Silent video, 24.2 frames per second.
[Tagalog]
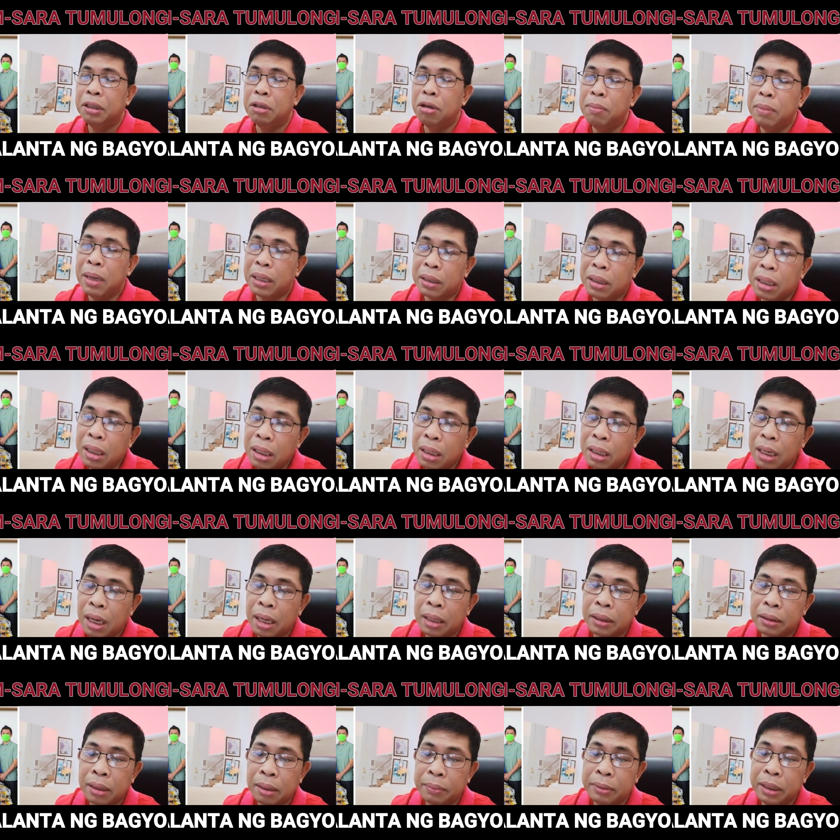Dumating
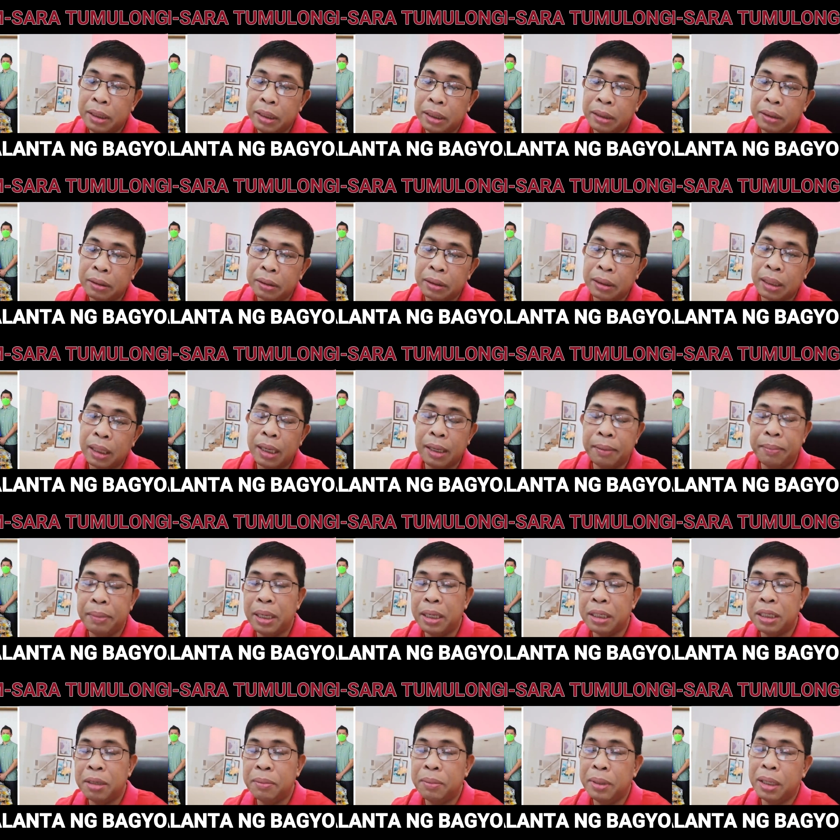na, sabi dito sa
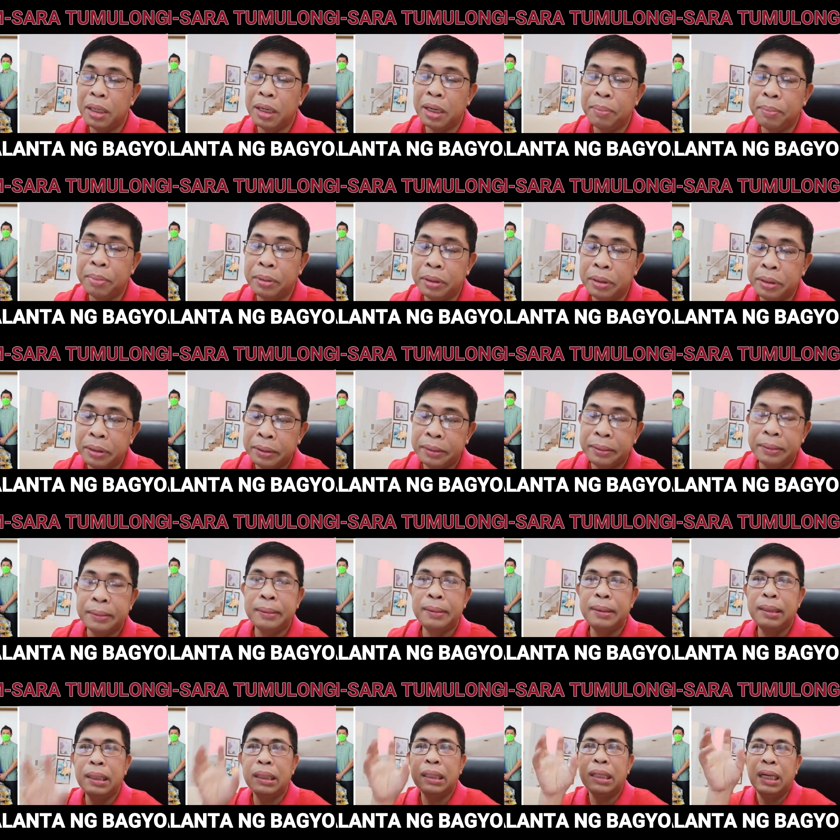ABS-CBN report,
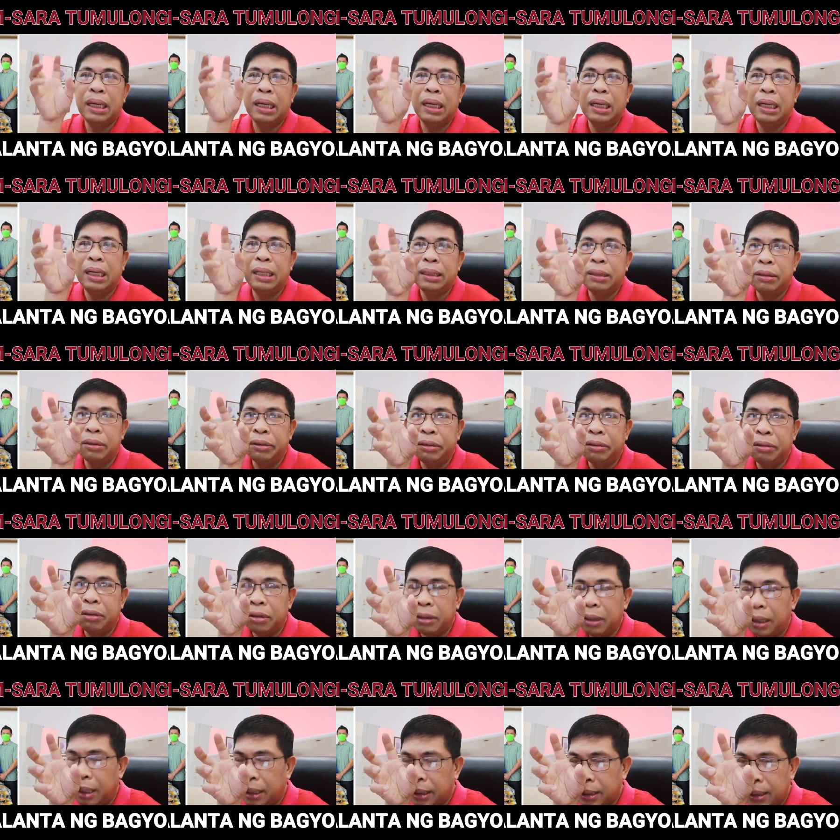
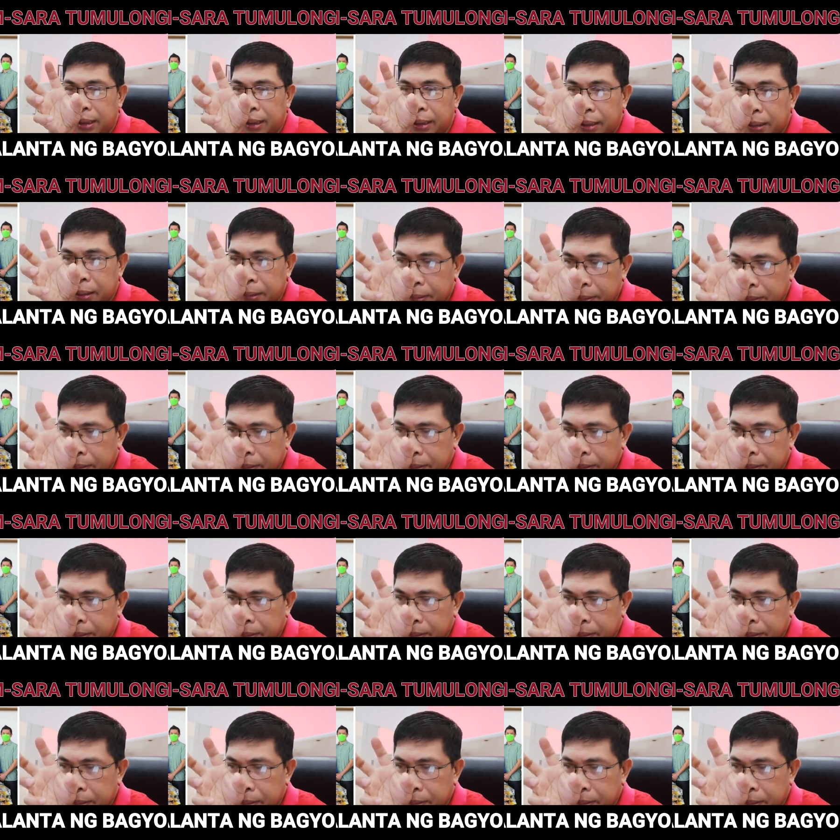nakatotok lagi.